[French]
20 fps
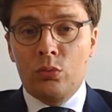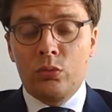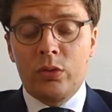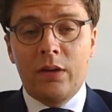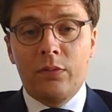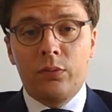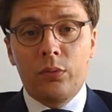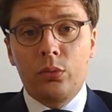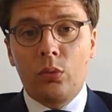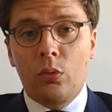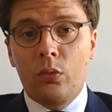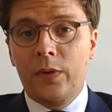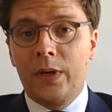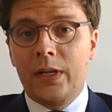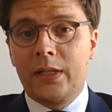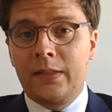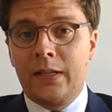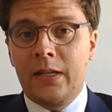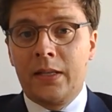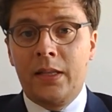Nous avons
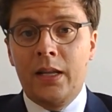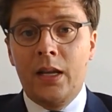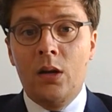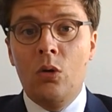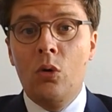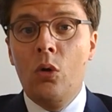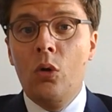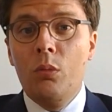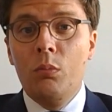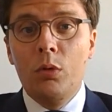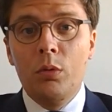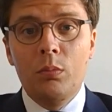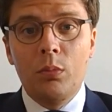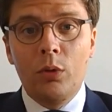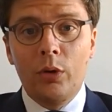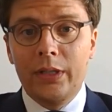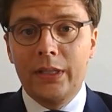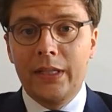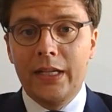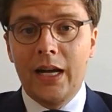trouvé que c'était le
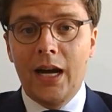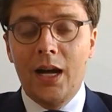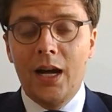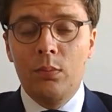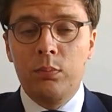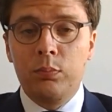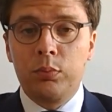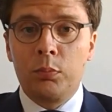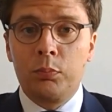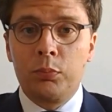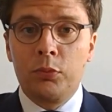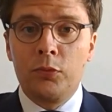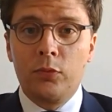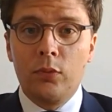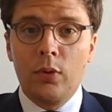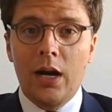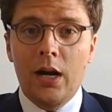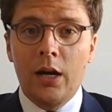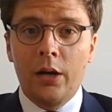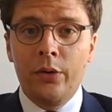moment idéal pour
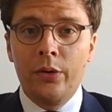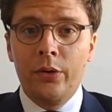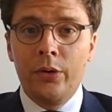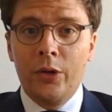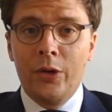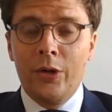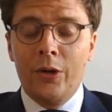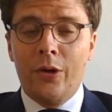pouvoir